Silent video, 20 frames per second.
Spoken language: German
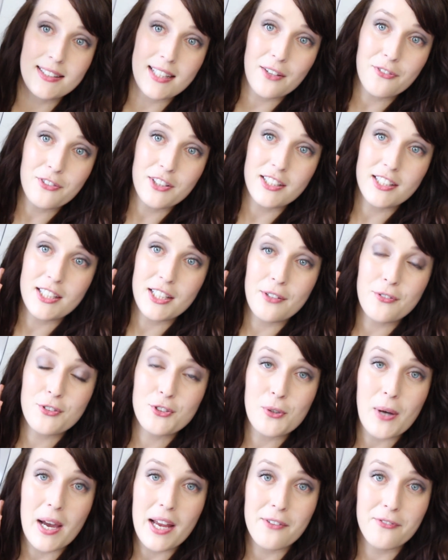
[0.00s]
definitiv
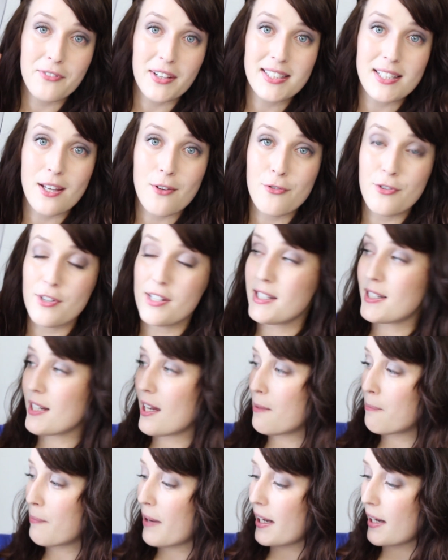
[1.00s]
so ein
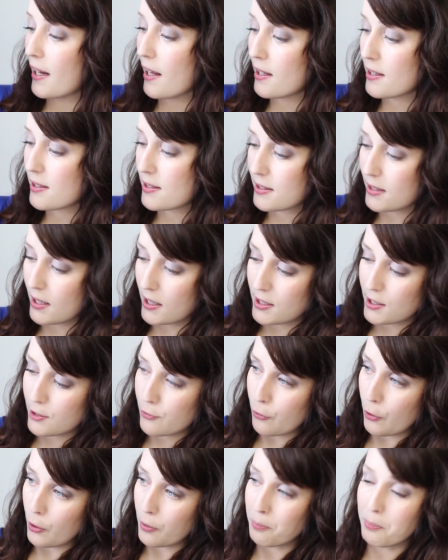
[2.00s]
Wasserfilter. Meiner ist
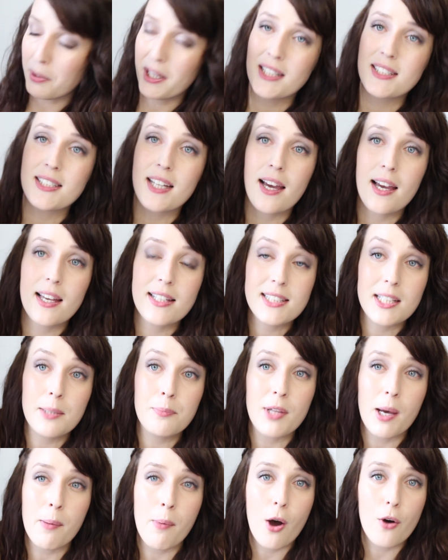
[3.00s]
jetzt von Britta. Es
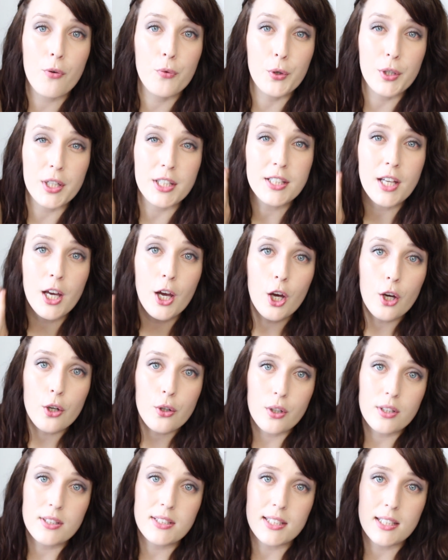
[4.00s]
gibt aber auch wirklich
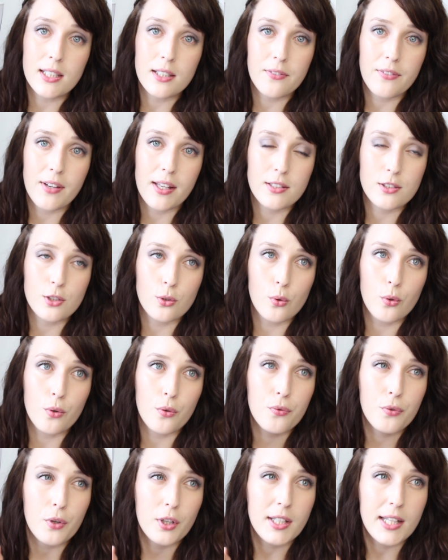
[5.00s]
günstigere
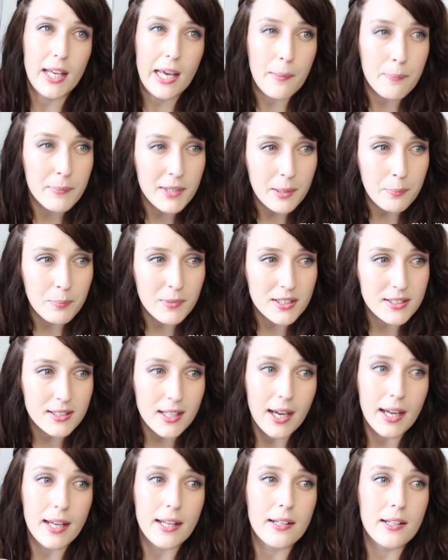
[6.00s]
Versionen. Von DM gibt es
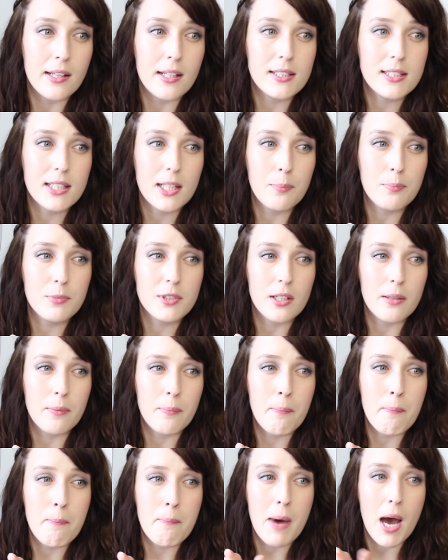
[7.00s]
eine. Es gibt
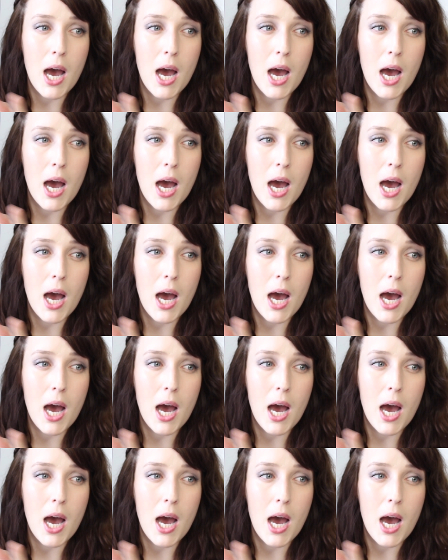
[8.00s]
den